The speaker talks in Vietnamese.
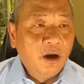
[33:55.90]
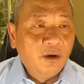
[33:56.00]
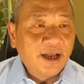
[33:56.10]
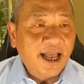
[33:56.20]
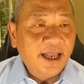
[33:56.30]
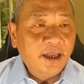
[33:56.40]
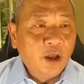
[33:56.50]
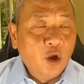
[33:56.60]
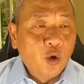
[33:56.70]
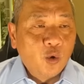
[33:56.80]
Ok,
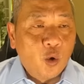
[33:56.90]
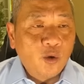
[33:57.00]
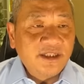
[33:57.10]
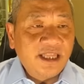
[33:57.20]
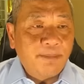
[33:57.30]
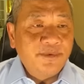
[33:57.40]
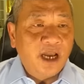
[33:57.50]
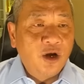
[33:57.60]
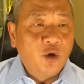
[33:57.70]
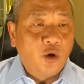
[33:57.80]
cuộc tập
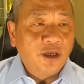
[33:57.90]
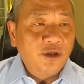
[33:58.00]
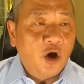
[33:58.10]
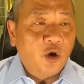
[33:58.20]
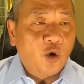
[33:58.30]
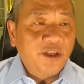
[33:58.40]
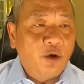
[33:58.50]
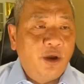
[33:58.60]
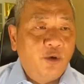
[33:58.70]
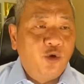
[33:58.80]
trận khối tự do có
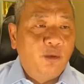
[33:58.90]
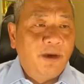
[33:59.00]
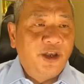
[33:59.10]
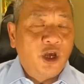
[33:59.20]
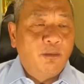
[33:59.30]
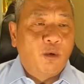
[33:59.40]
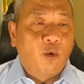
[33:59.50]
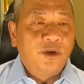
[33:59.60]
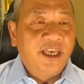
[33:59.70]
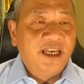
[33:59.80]
dấu hiệu chuẩn bị cho một
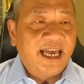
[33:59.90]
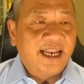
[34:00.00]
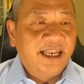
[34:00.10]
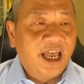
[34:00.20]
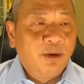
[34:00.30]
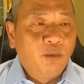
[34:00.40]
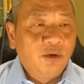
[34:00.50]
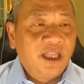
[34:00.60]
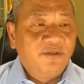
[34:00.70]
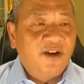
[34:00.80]
cuộc chiến tranh nếu
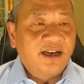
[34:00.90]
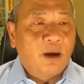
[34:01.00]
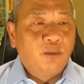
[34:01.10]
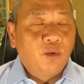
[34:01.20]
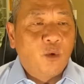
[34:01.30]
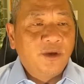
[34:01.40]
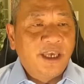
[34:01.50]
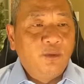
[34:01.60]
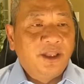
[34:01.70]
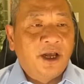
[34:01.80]
Putin phát động cuộc
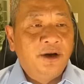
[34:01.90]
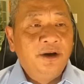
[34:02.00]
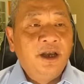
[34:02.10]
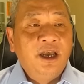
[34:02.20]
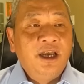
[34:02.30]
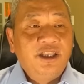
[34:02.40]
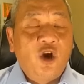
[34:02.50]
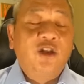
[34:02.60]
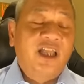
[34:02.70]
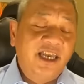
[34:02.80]
chiến nguyên tử.
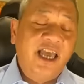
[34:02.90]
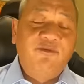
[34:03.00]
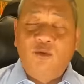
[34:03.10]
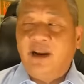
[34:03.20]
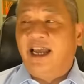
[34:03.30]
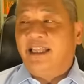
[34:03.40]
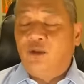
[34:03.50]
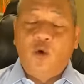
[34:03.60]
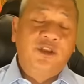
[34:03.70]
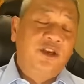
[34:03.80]
Cho tới giờ phút này thì
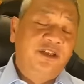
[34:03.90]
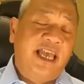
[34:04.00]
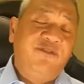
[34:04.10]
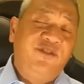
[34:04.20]
tôi chưa thấy